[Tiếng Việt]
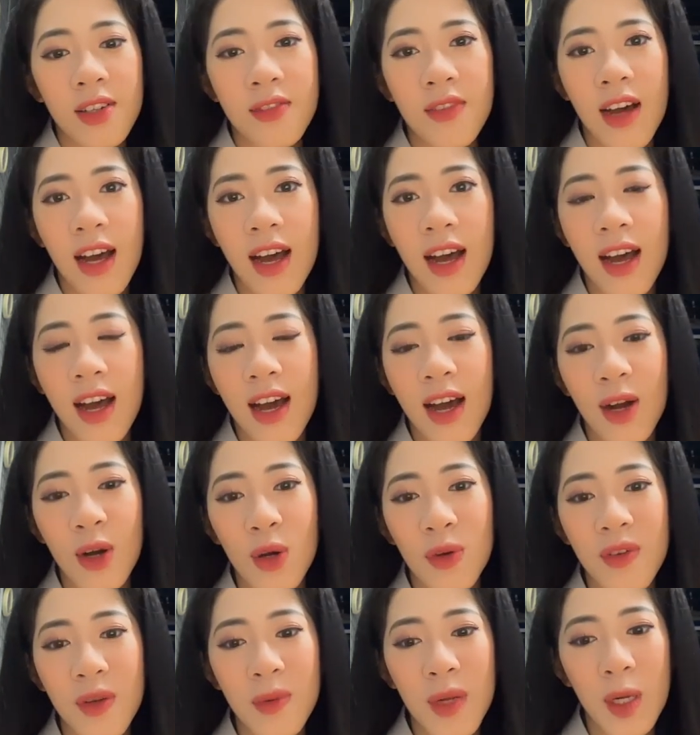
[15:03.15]
Và
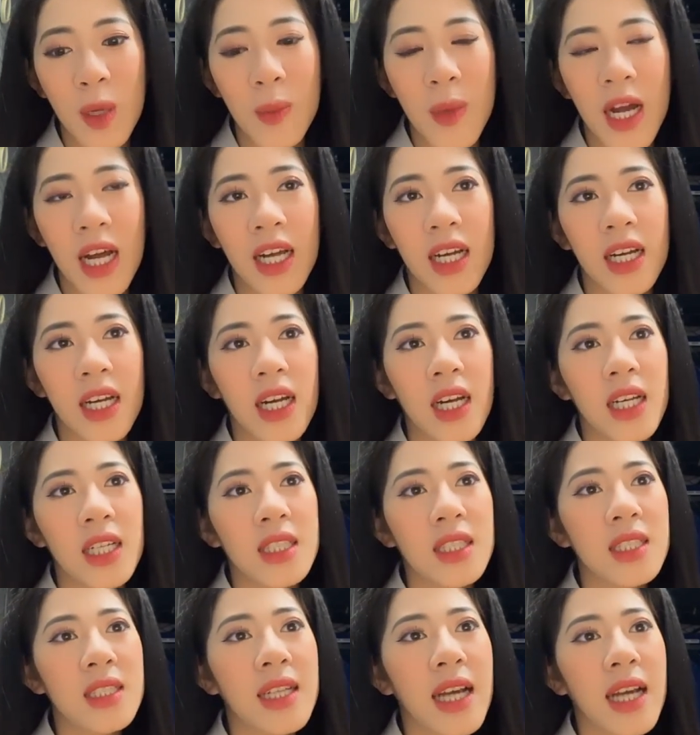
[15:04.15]
quý vị biết không ạ,
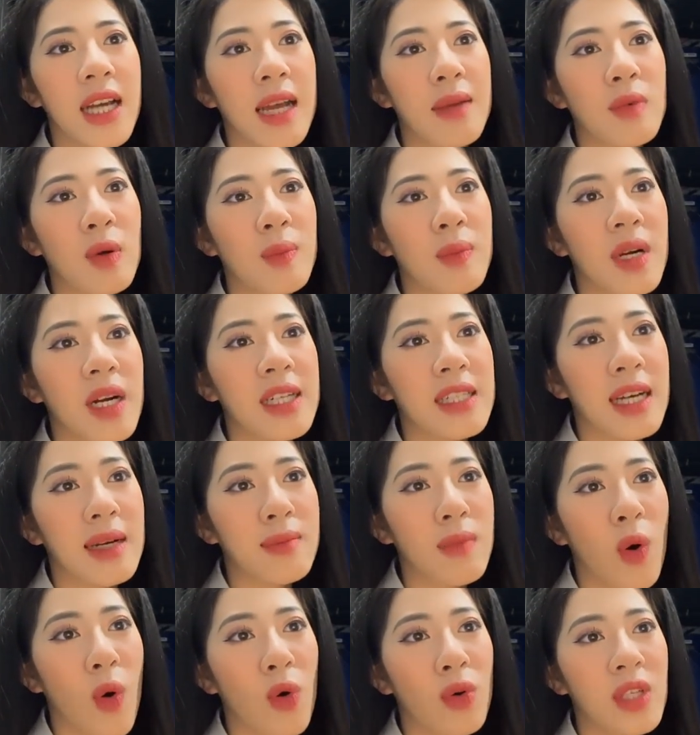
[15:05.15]
từ ngày mùng 10
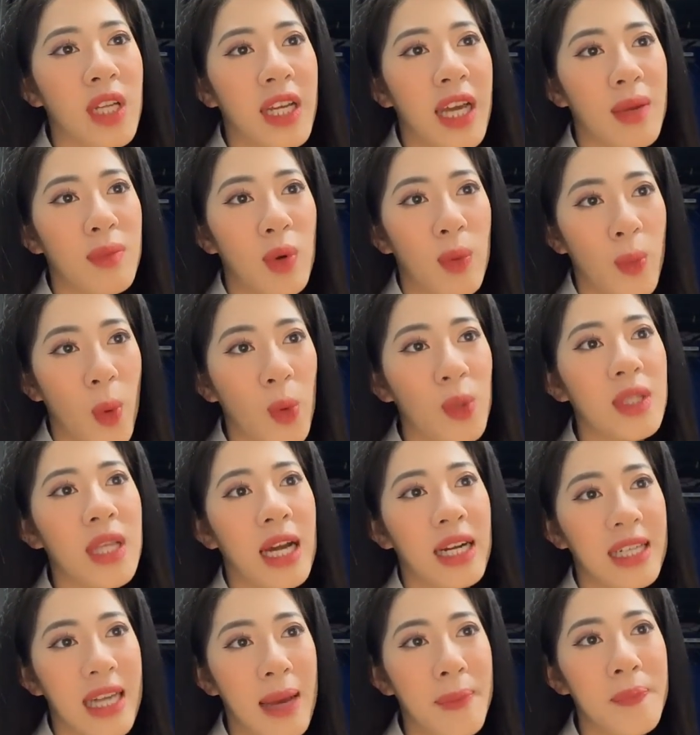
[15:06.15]
tháng 4 đến ngày mùng 4
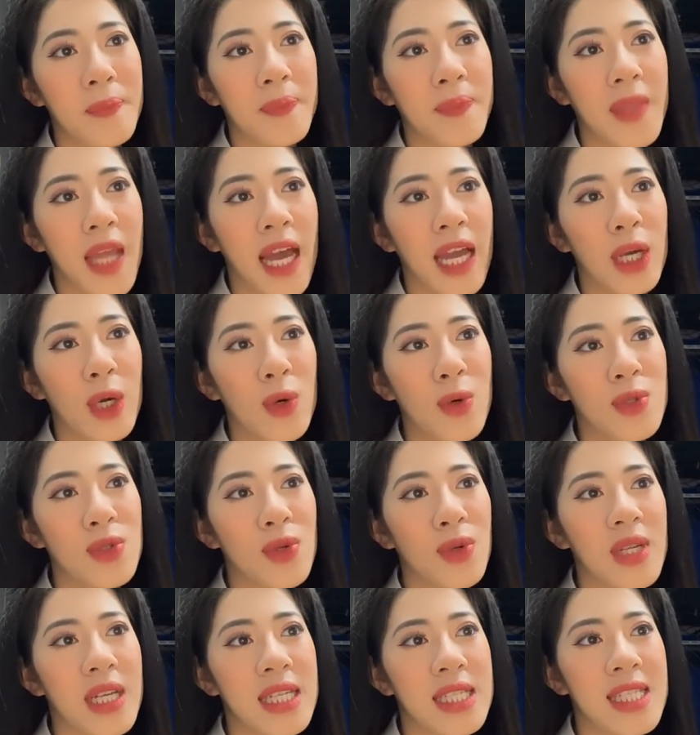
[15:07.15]
tháng 5 tại khu
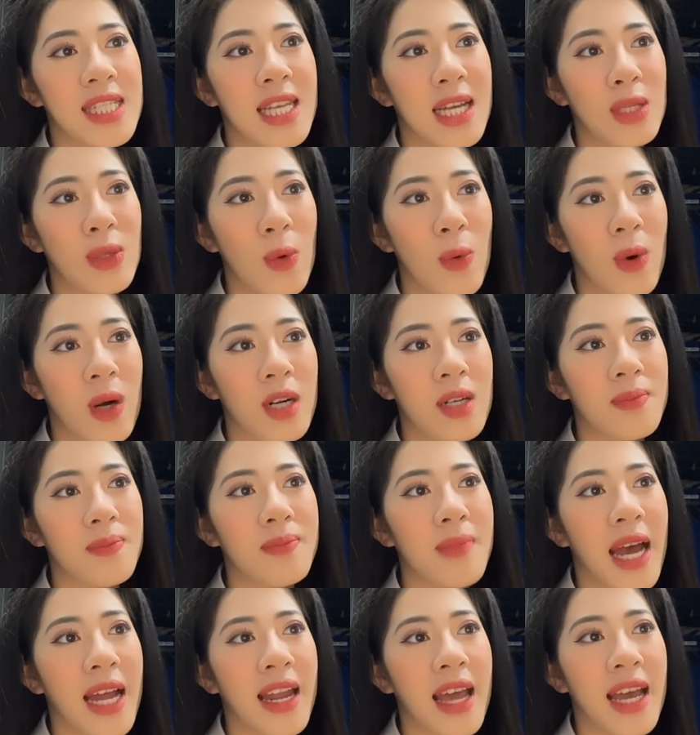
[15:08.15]
du lịch Sun World
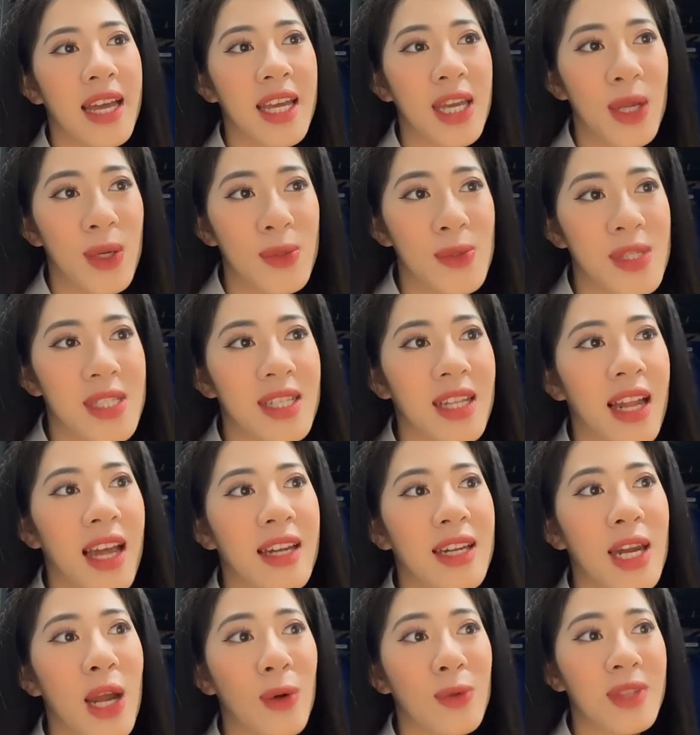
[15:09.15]
Bà Hills
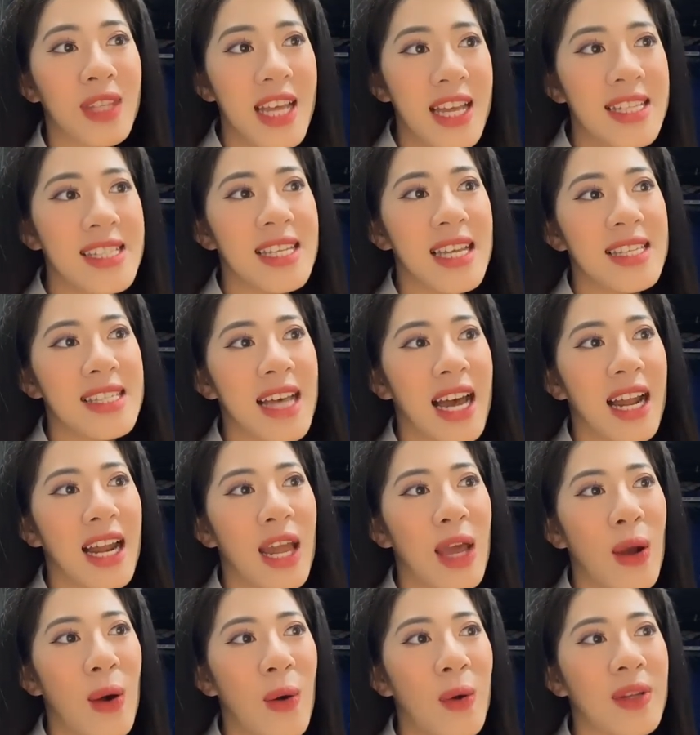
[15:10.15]
lần đầu tiên diễn ra
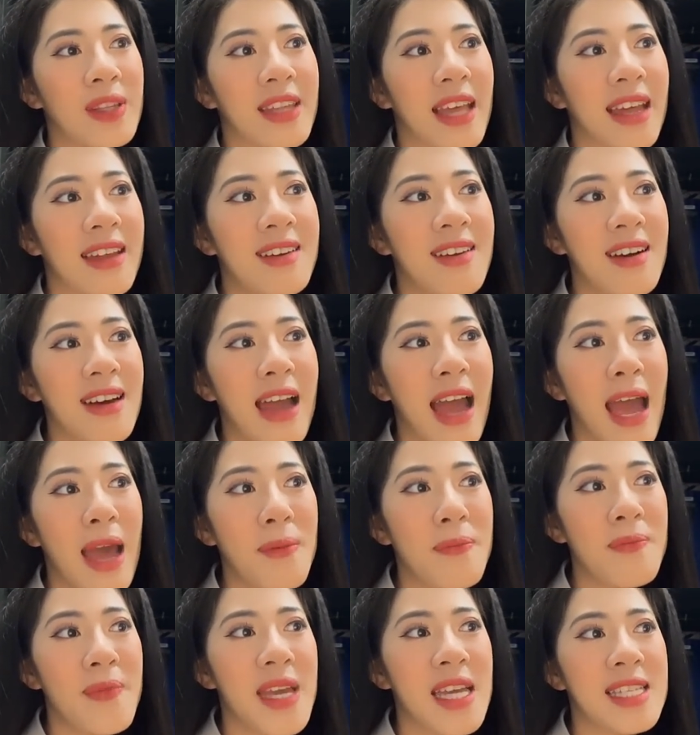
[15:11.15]
lễ hội té nước
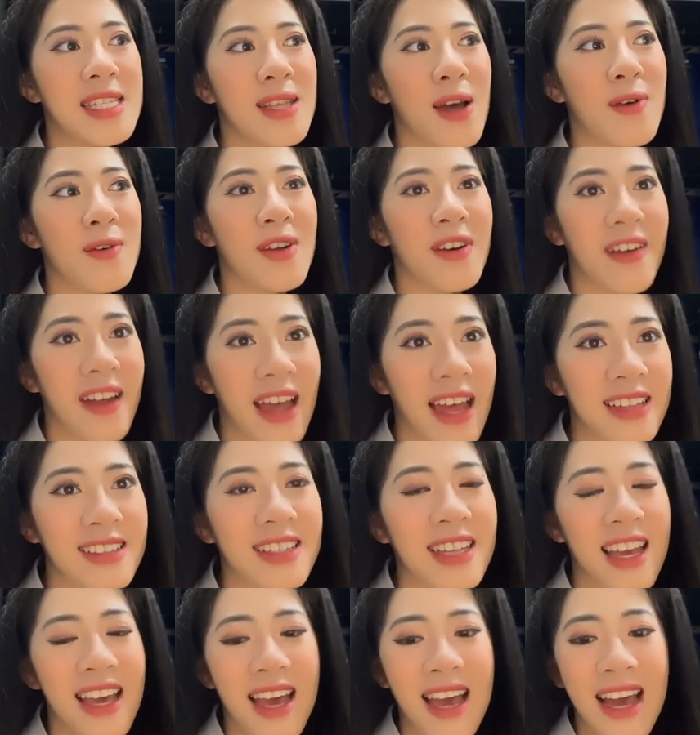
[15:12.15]
Happy Songkran